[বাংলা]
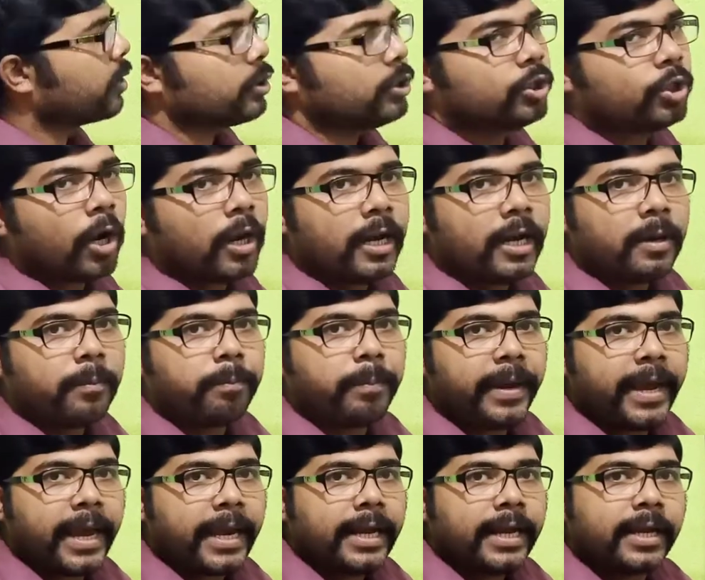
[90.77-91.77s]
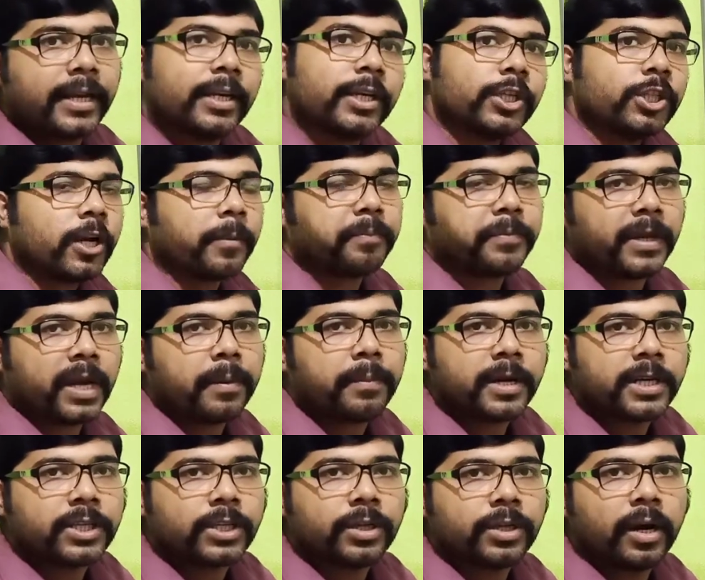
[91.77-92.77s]
জলের বেগ সব থেকে
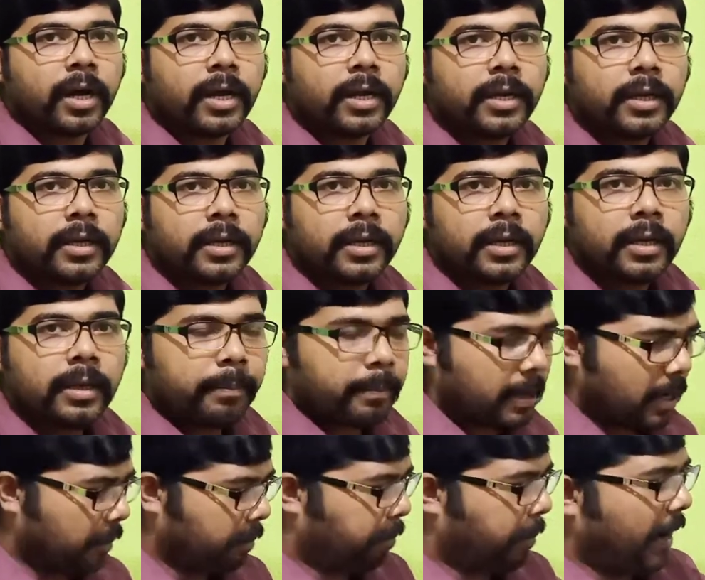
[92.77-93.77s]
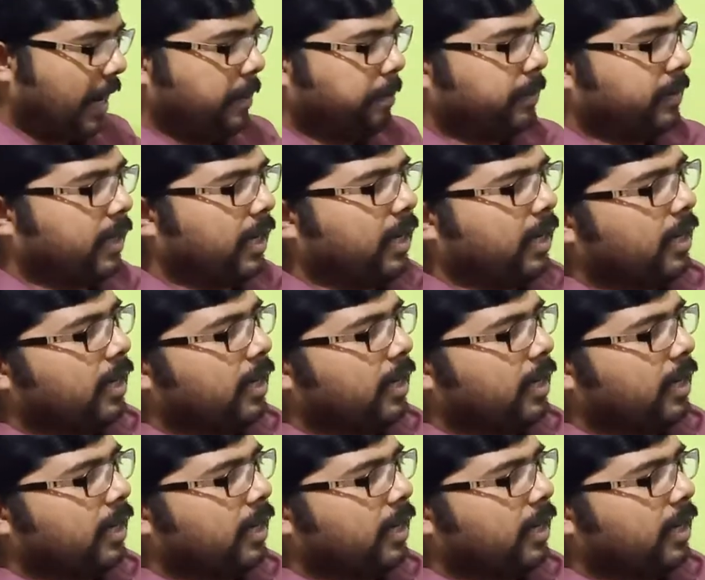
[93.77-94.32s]
বেশি হয় মানে পাইপটার